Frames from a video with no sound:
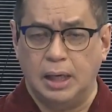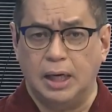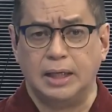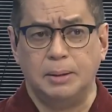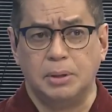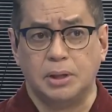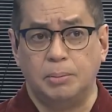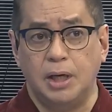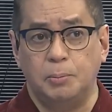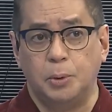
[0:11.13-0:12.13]
ang ibig
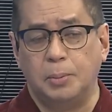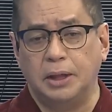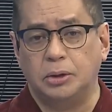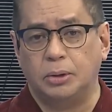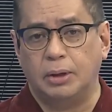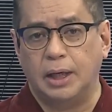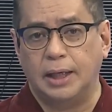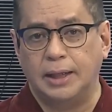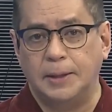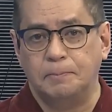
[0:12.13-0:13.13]
sabihin po ba nito
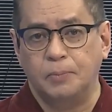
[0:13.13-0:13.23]
ay